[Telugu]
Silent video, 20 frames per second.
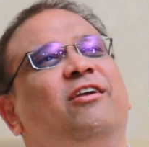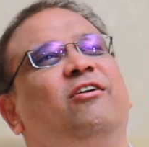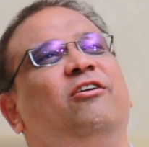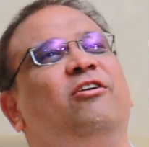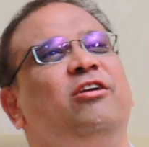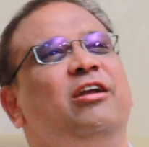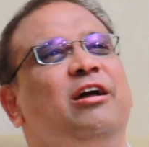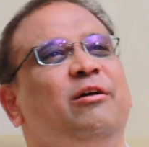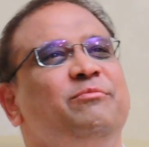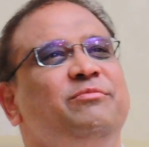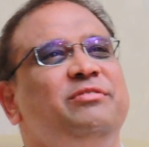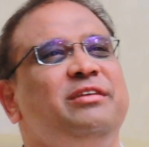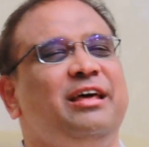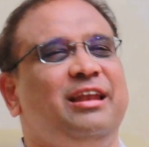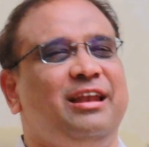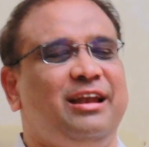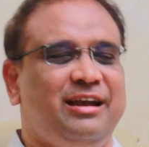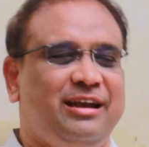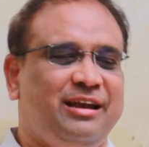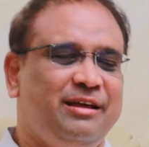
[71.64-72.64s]
రెండు
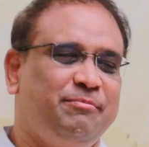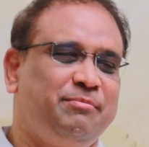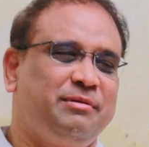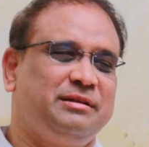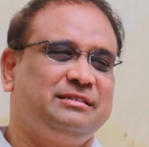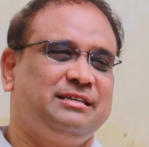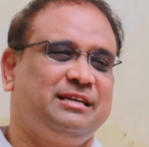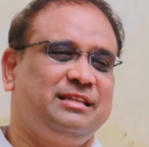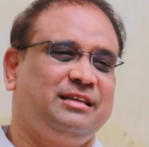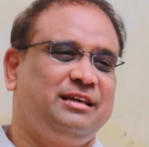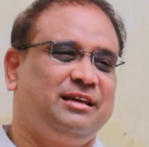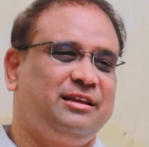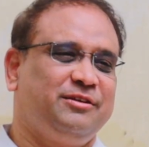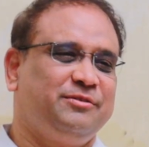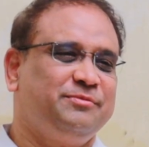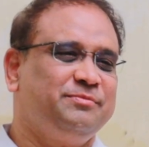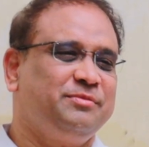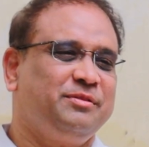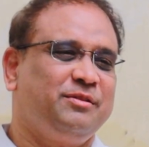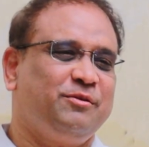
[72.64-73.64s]
అంశాలండి ప్రసాద్ గారు
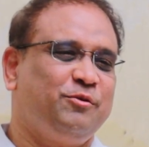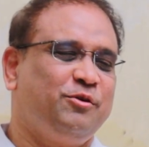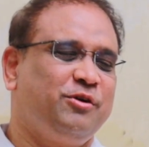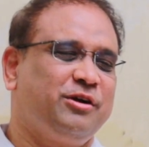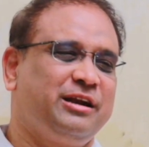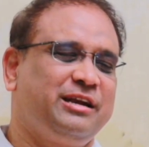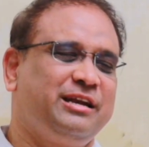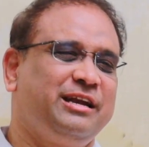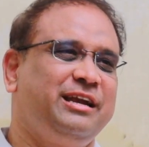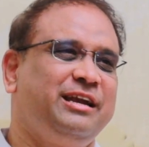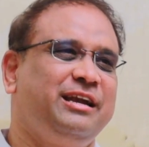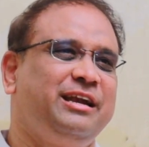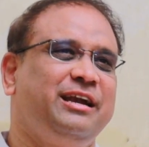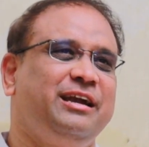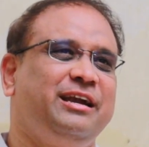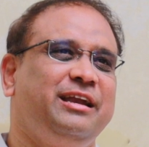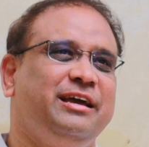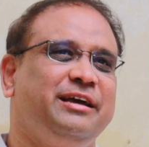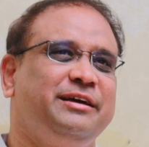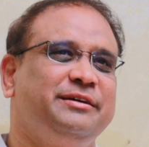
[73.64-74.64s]

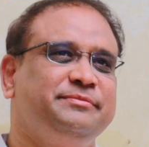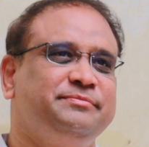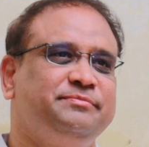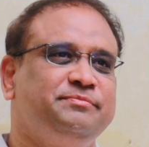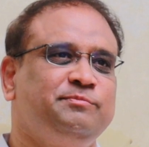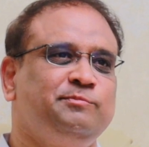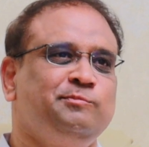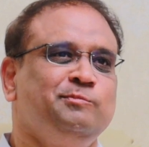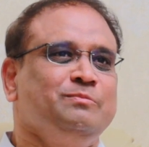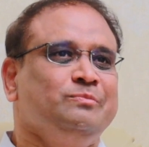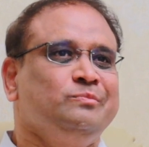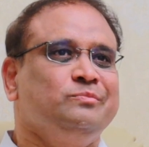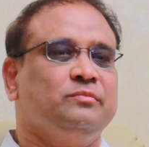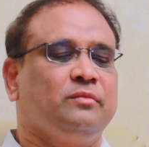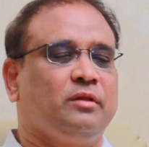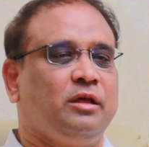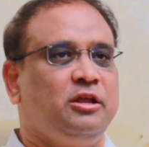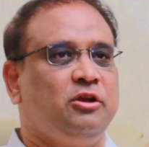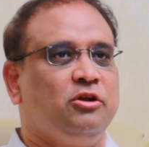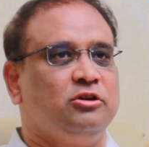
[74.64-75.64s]
ఒకటేంటంటే
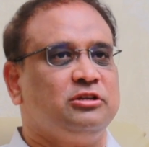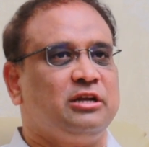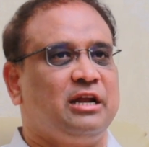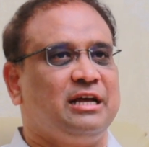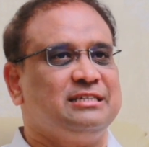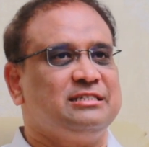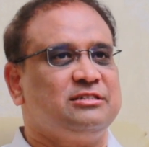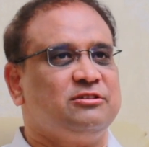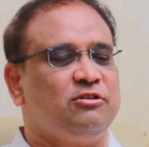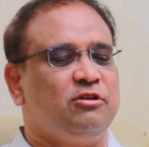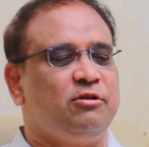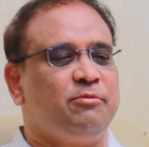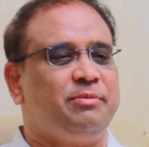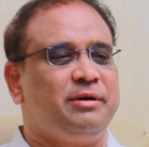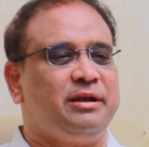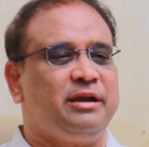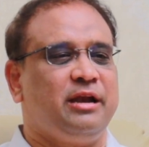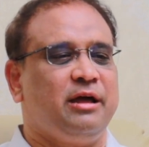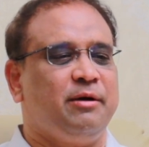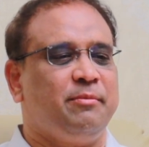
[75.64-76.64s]
ఈరోజు రాష్ట్రంలో
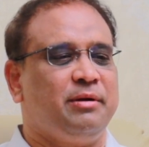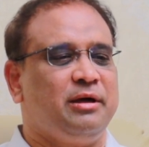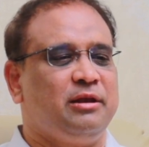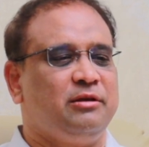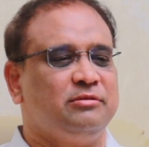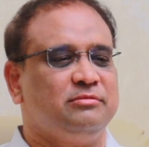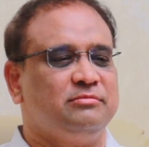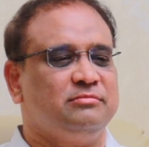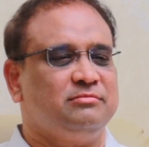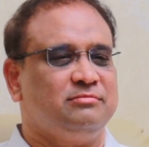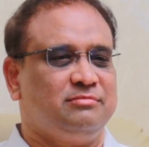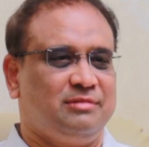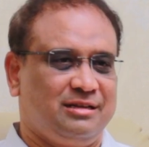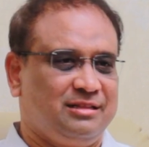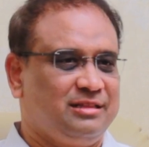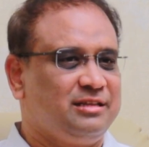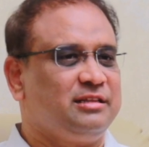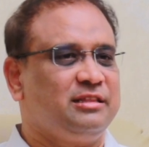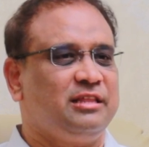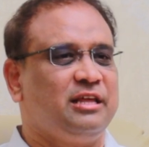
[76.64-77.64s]
పరిణామాలు
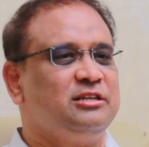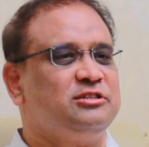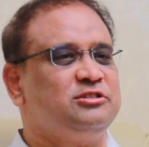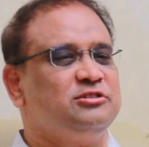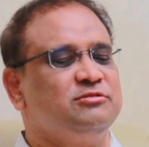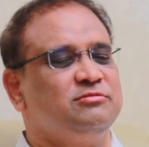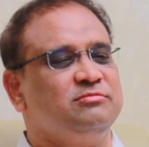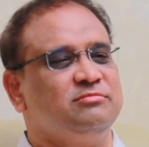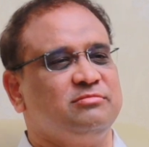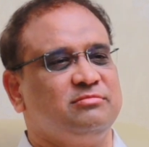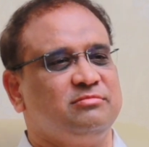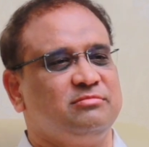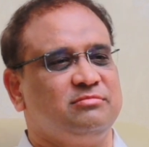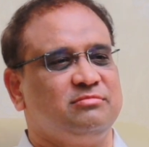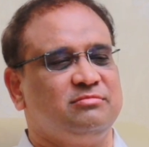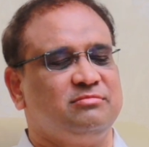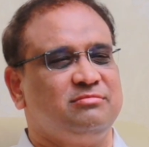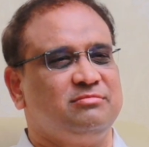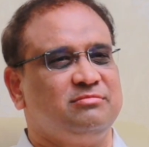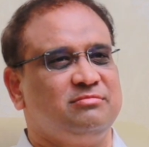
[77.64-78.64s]
మనందరికీ తెలుసు
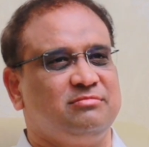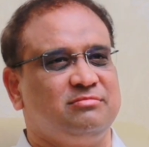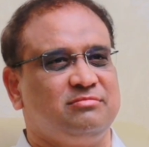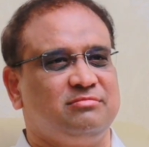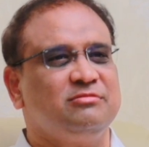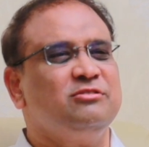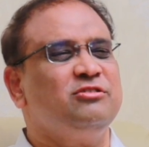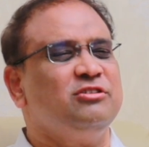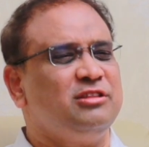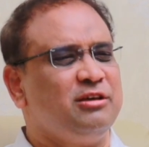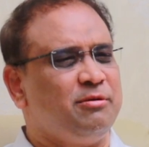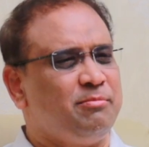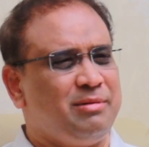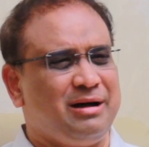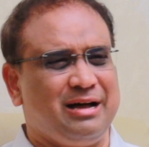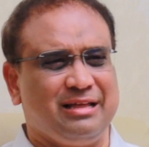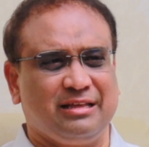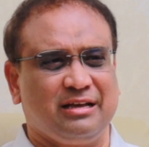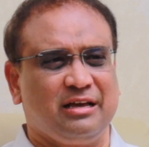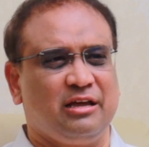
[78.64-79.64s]
ఇంకొద్దిగా
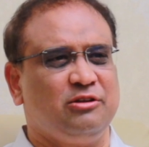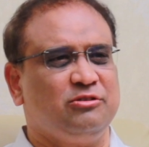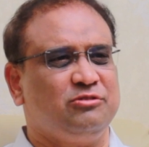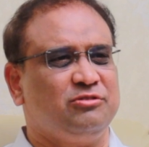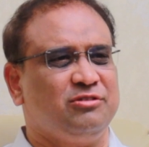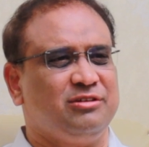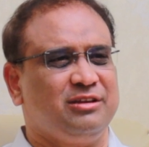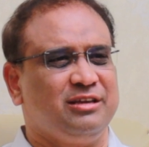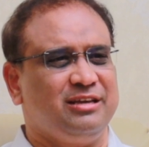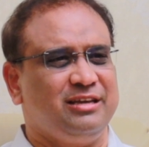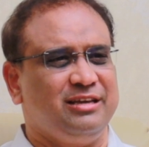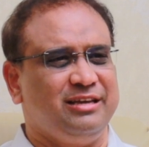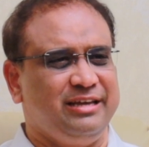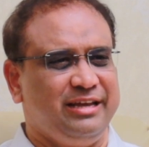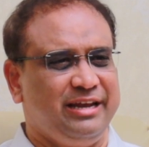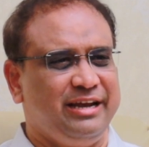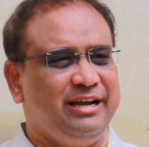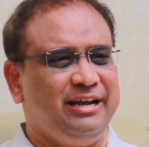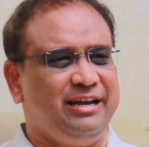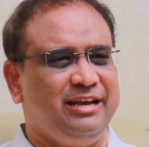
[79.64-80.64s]
బాధ కలుగుతున్నాయి
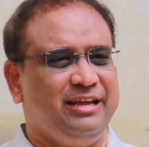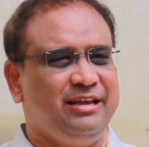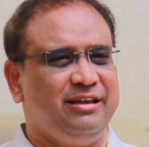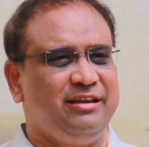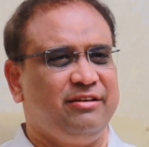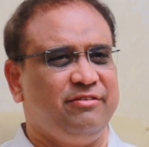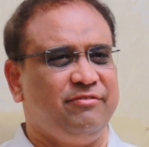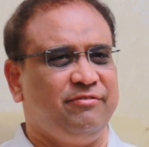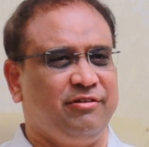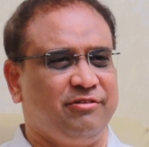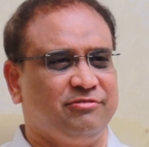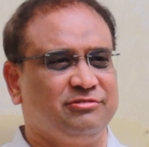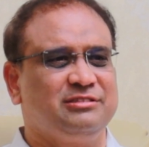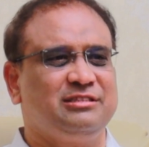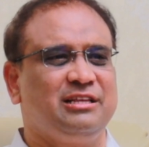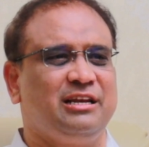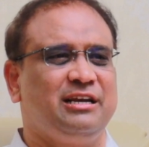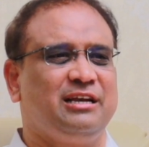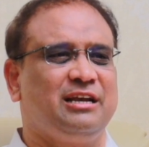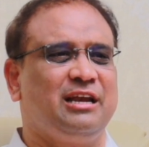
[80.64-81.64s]
ఏంటి
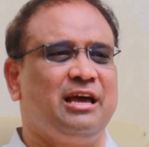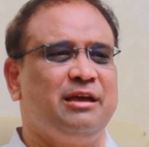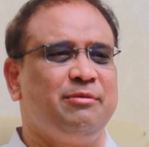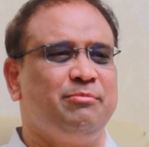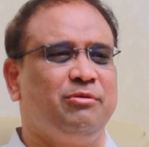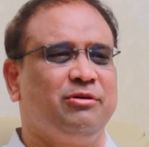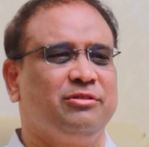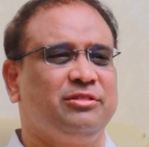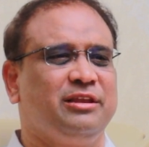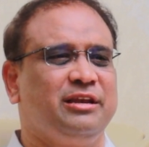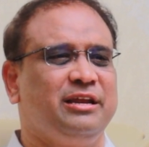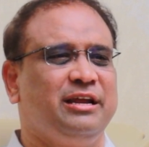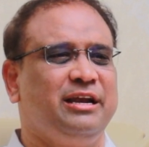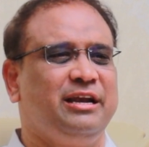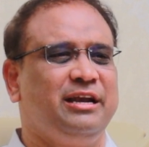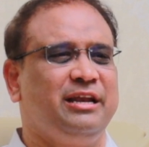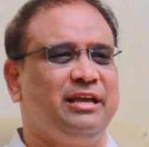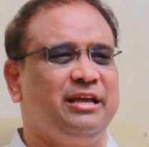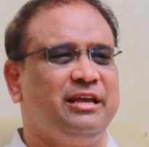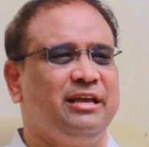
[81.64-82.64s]
వ్యవస్థలు ఇట్లా అయిపోతున్నాయి
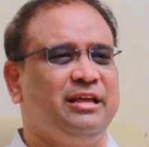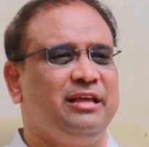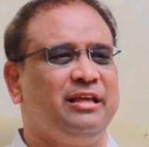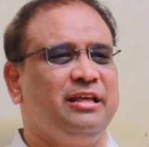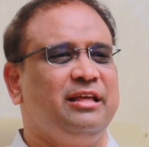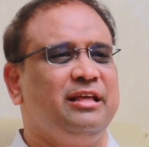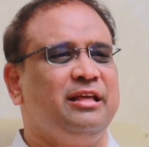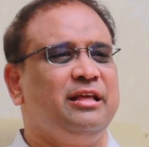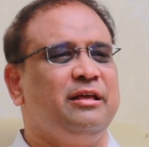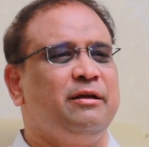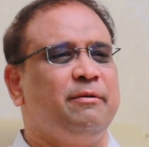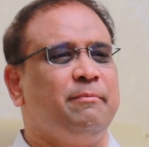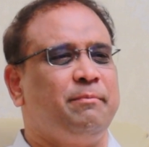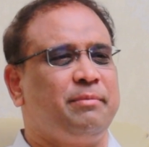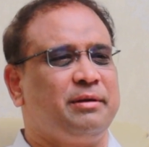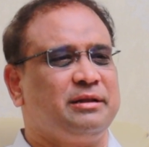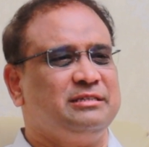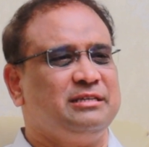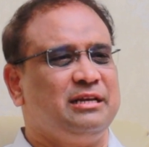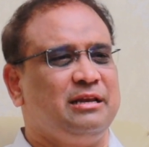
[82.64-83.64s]
ఏంటి
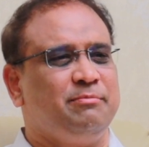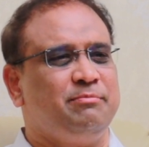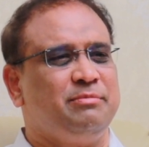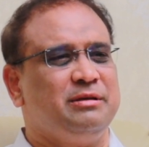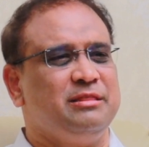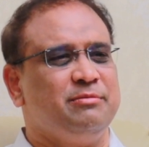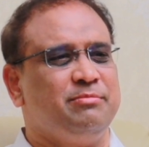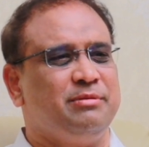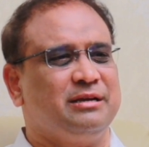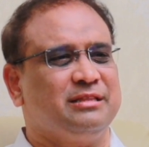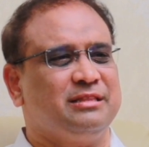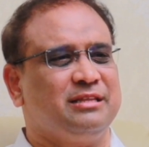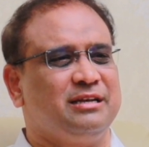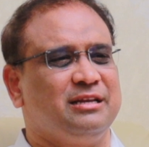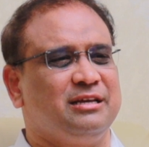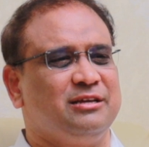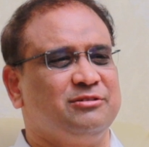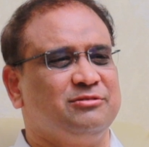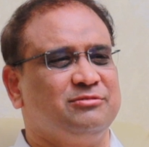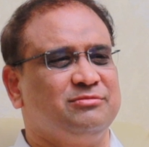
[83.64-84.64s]
ప్రజలు ఇబ్బంది
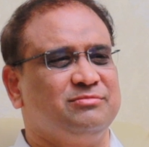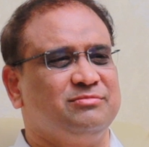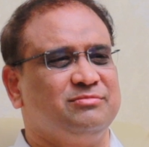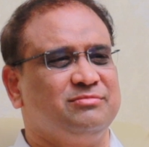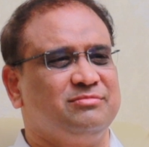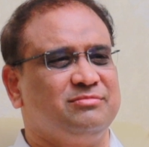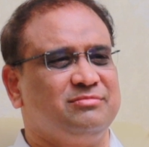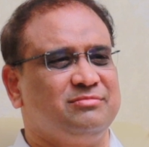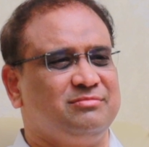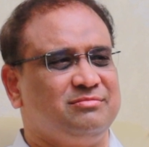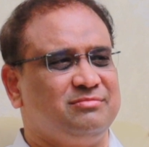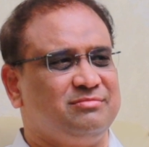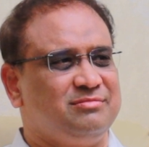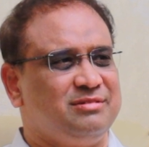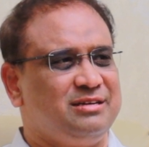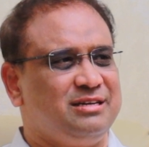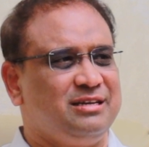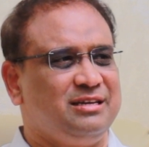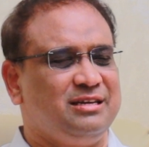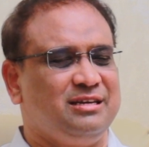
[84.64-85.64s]
పడుతున్నారు
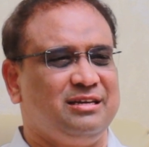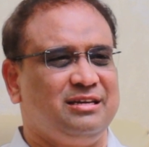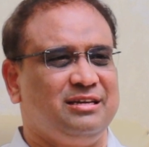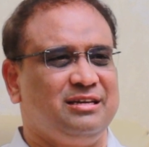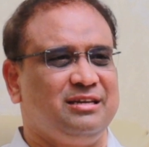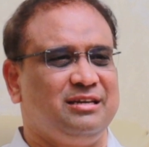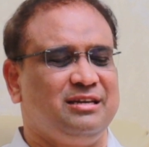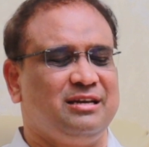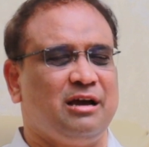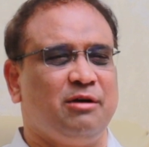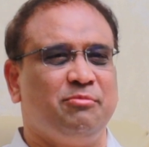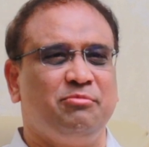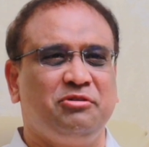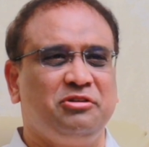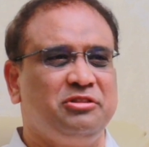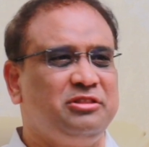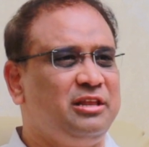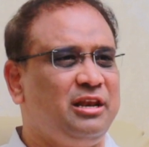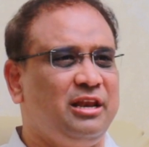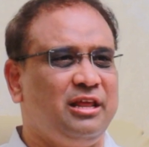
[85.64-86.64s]
మరి
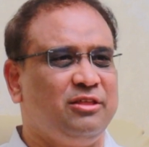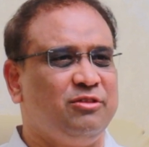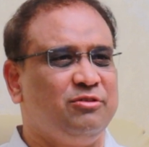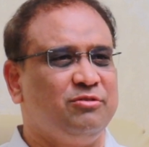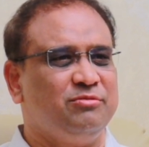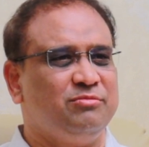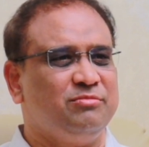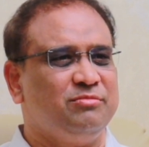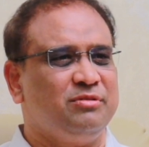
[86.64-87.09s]
అభివృద్ధి లేదు